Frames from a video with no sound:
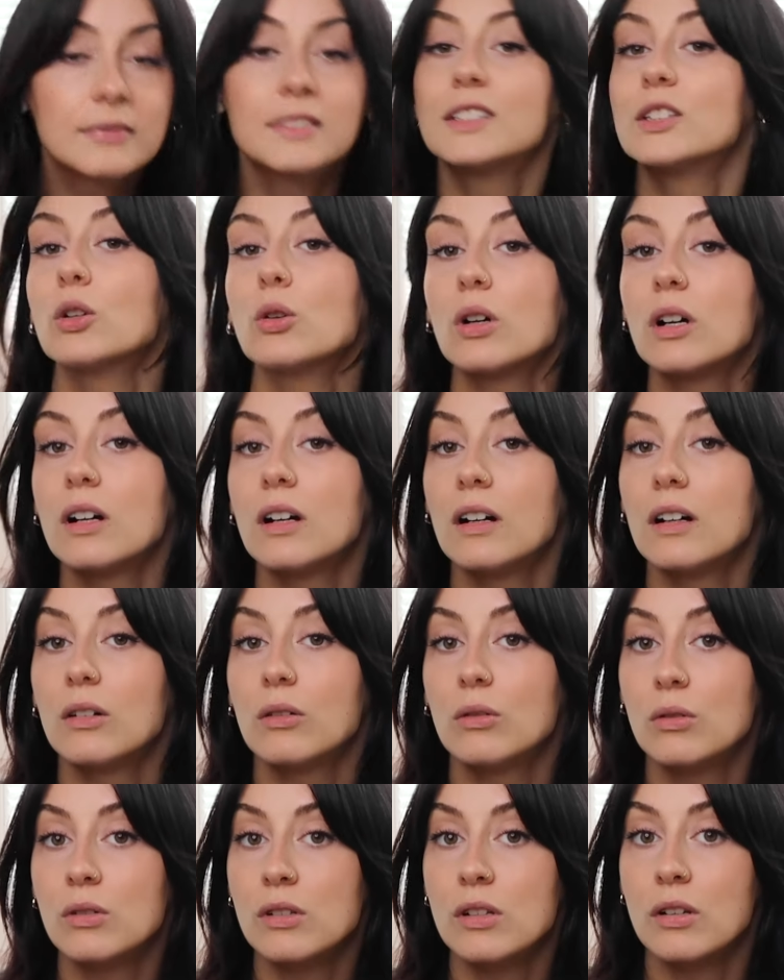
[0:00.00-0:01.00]

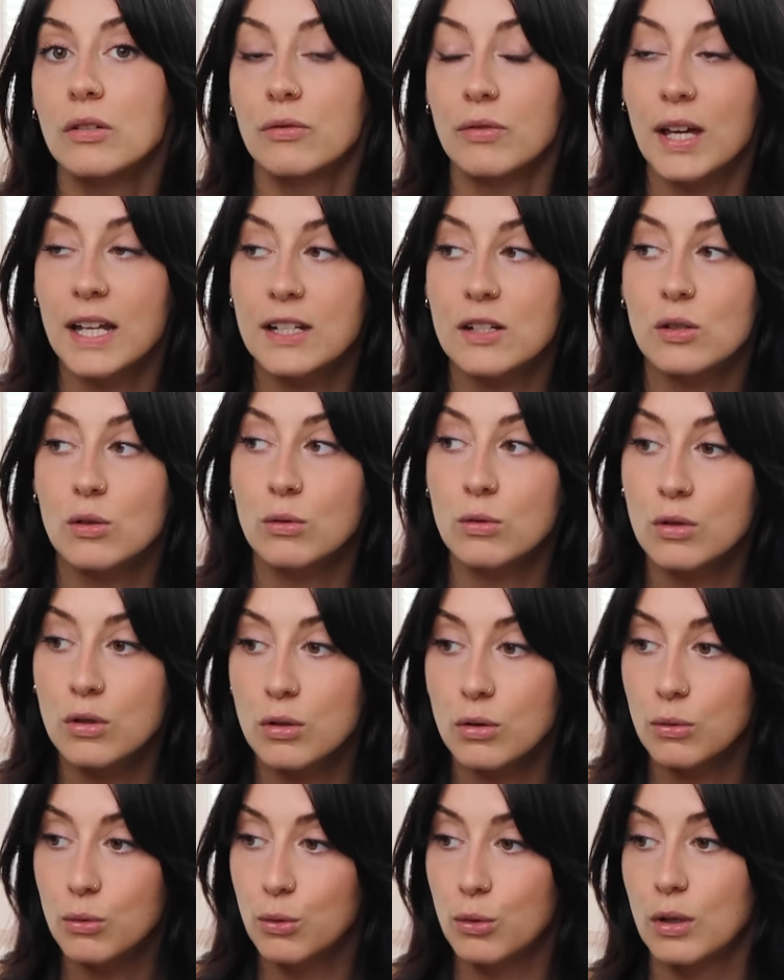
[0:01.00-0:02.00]
Zucker und Fett
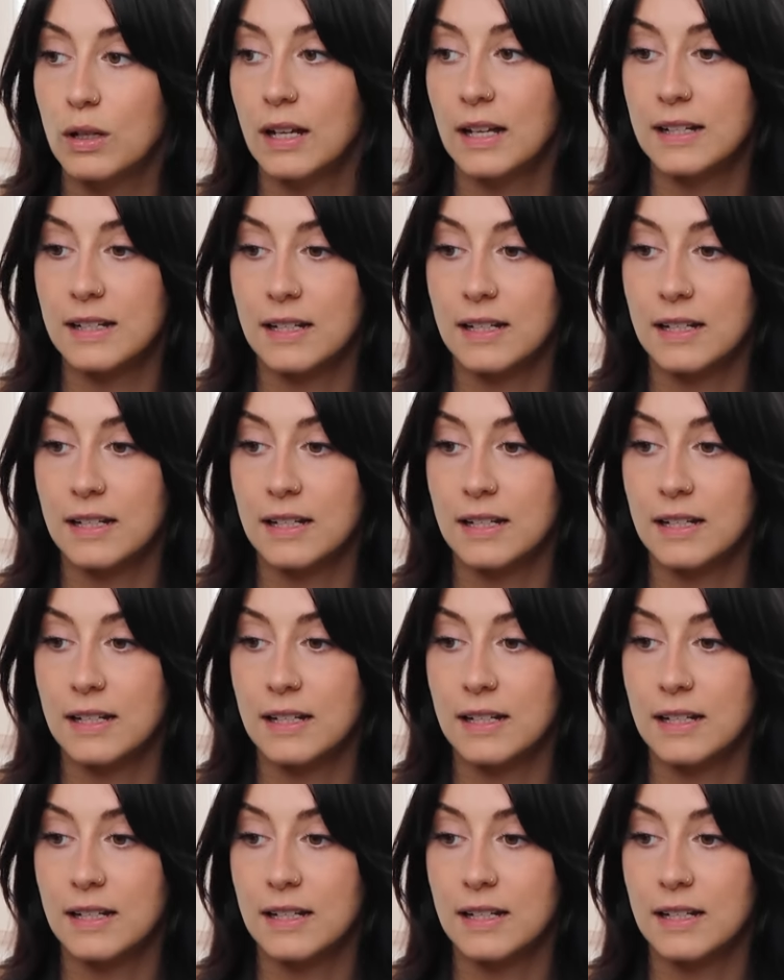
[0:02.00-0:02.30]
und Öl